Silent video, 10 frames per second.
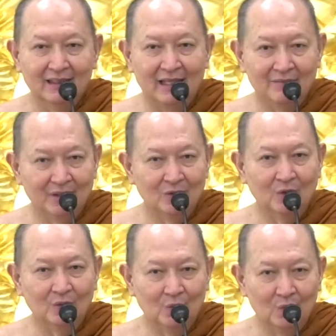ใครเป็นค
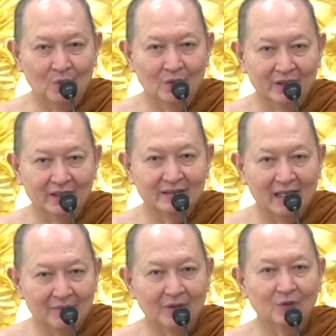นรู้เนี่ยใจ
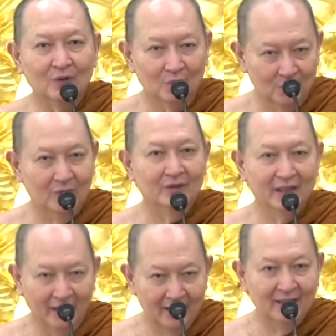เป็นคนรู้
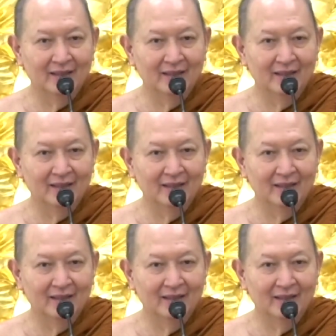เนี่ย